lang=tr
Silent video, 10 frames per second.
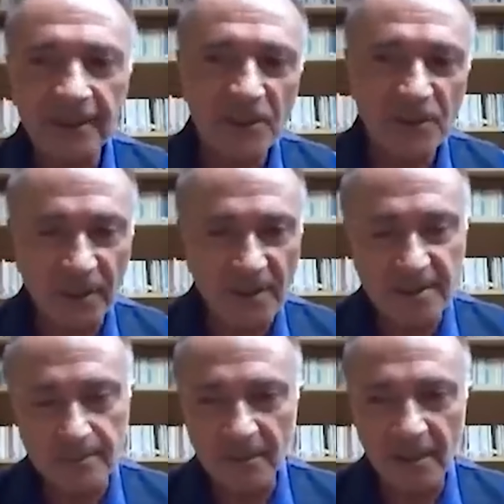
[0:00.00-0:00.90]
dedik işte
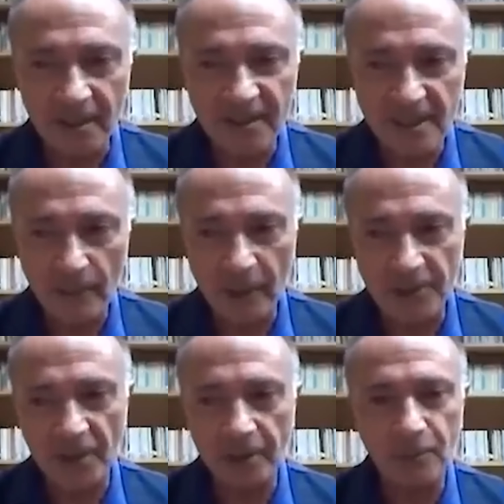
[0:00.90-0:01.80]
kızım geldiği zaman
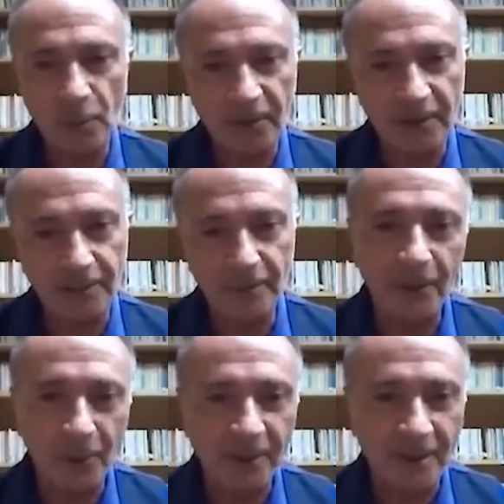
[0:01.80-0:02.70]
açalım. Yok dedim
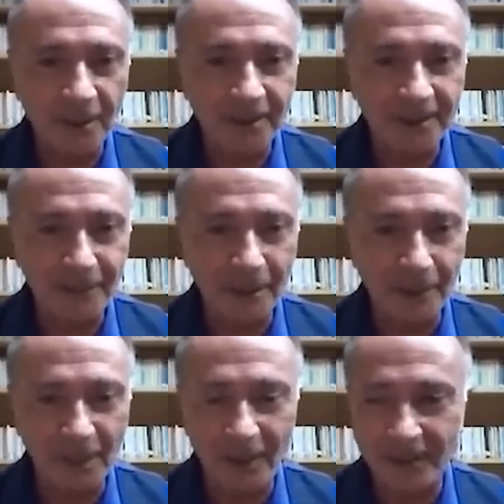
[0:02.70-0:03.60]
ben o kadar
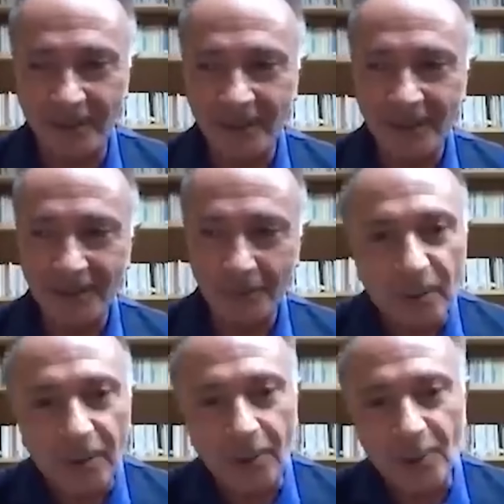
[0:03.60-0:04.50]
bekleyemem. Yani e,
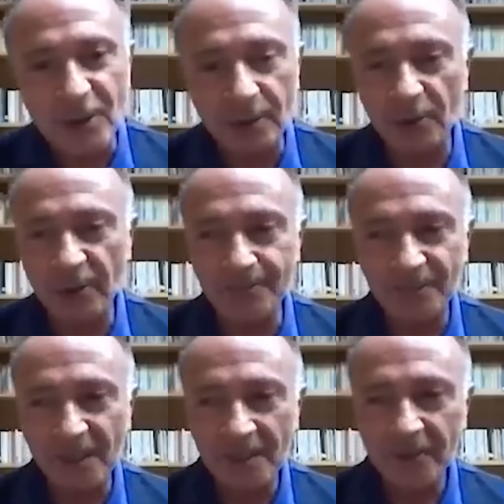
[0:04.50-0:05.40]
bir an önce
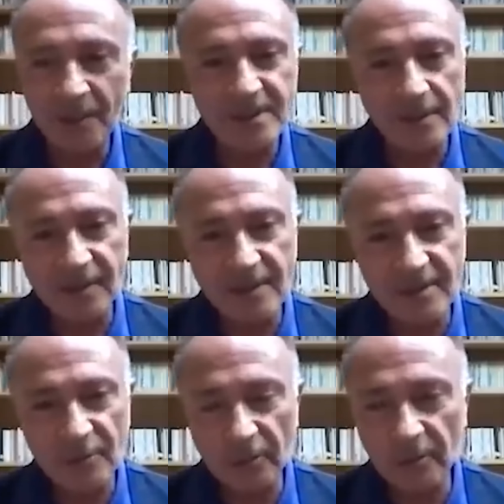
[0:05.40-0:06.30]
göreyim. Ve biz
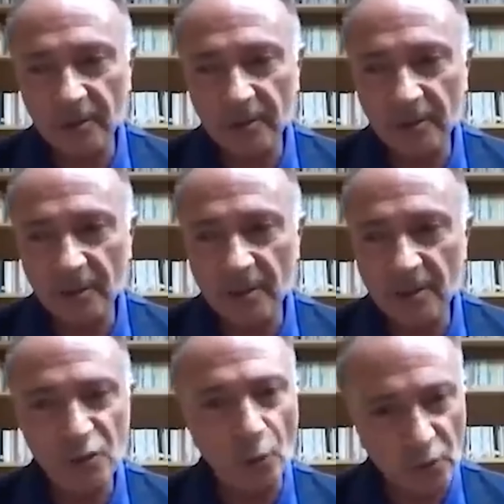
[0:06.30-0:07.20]
ertesi günü e,
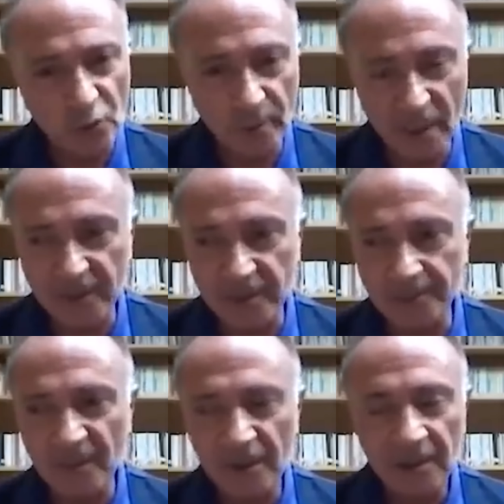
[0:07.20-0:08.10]
soğuk su
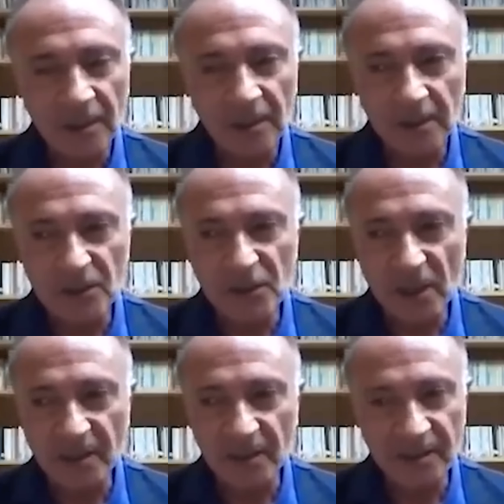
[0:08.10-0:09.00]
mevki e,
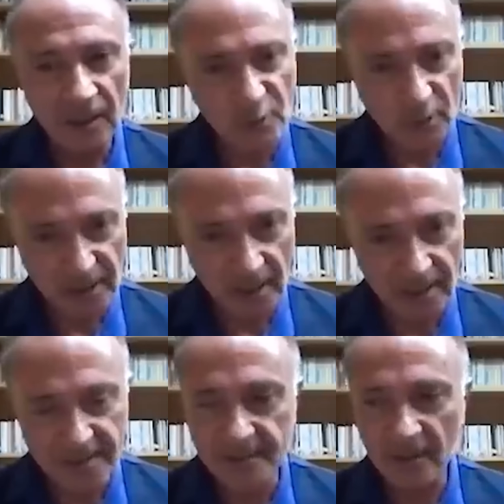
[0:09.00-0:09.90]
şeyde Trabzon'un
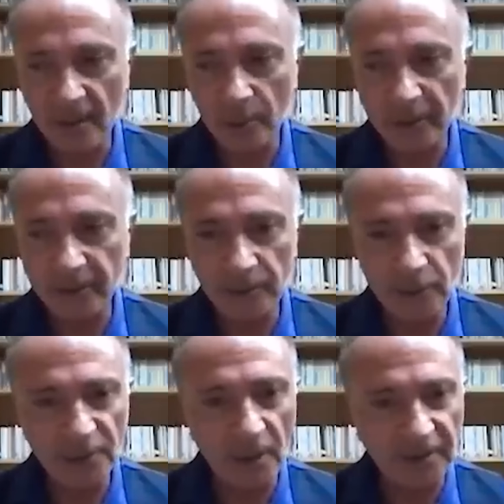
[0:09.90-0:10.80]
yaylası kabul
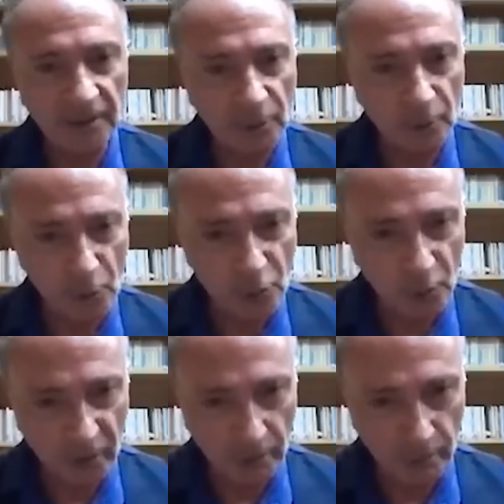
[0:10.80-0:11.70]
ediliyor. Atatürk
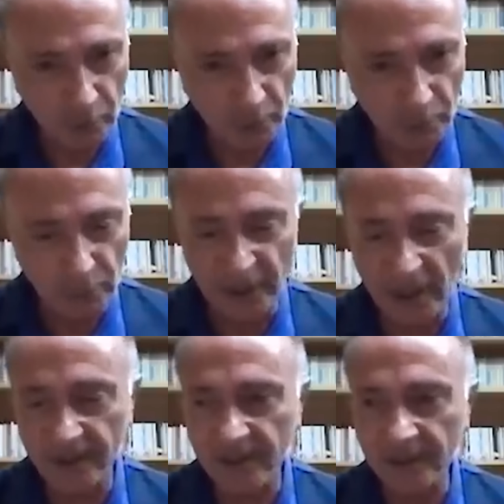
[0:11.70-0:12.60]
Köşkü'nün de bulunduğu
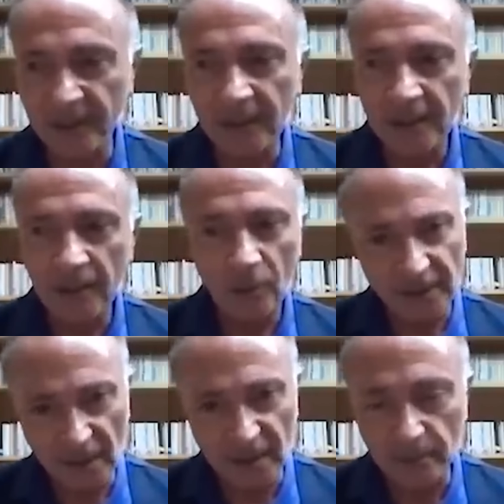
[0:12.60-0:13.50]
yerde
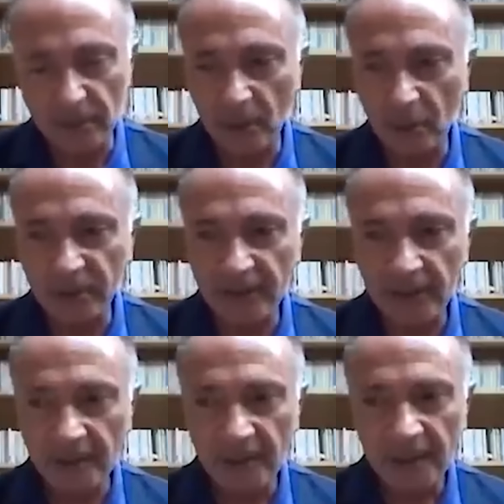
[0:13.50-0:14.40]
ona yakın bir
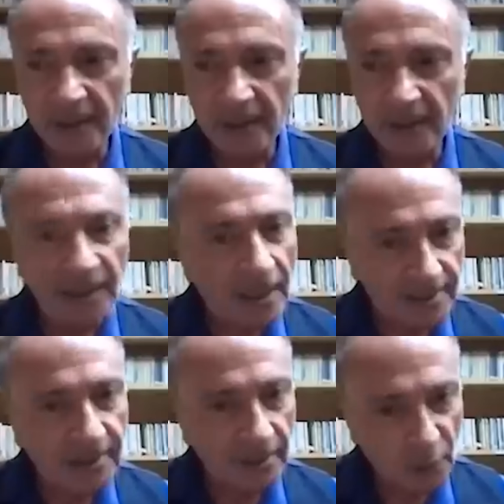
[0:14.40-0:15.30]
noktada e,
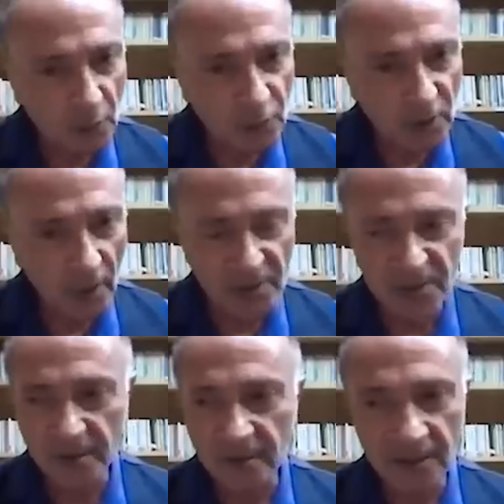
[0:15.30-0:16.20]
geldik. Köşkü
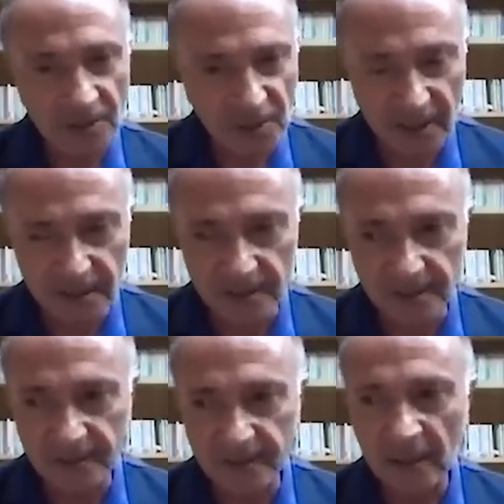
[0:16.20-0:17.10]
açtık. içine
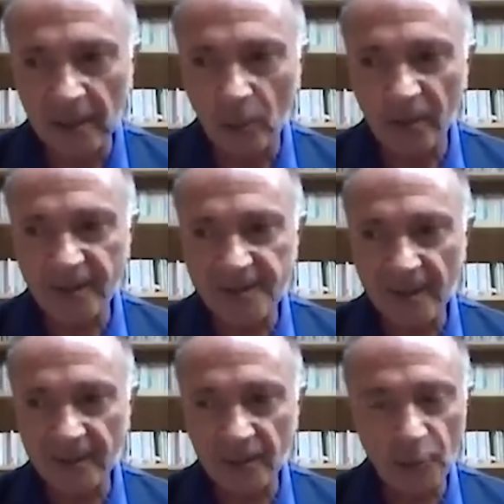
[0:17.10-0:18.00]
girdik. Orada
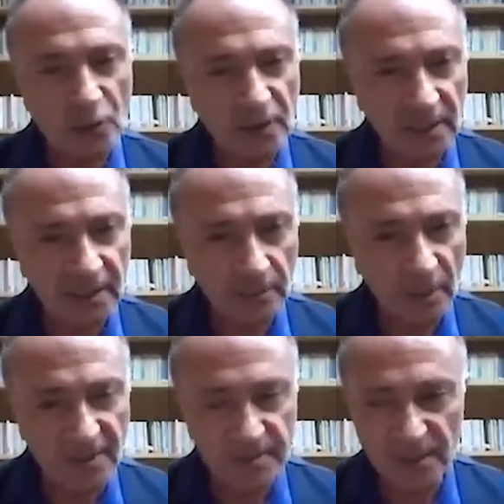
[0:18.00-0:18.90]
zaten köşkle ilgili
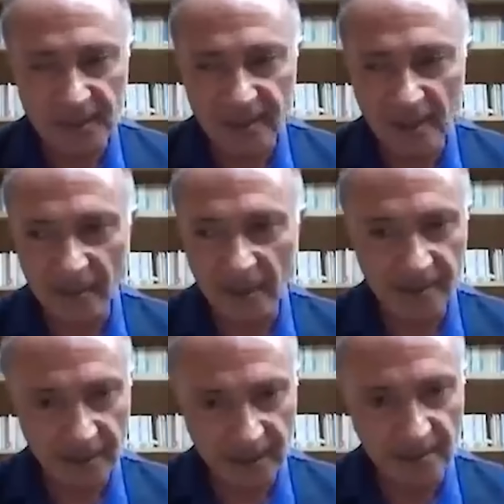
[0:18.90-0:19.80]
bazı bilgiler
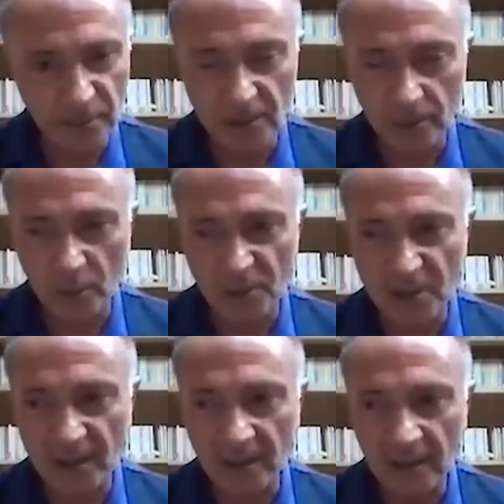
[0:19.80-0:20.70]
vardı. Edinmiştim
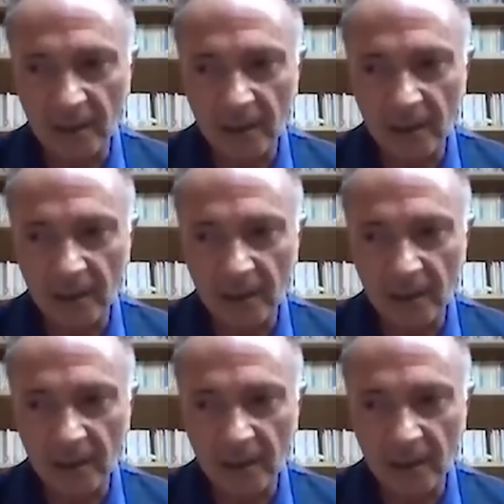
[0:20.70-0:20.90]
önceden.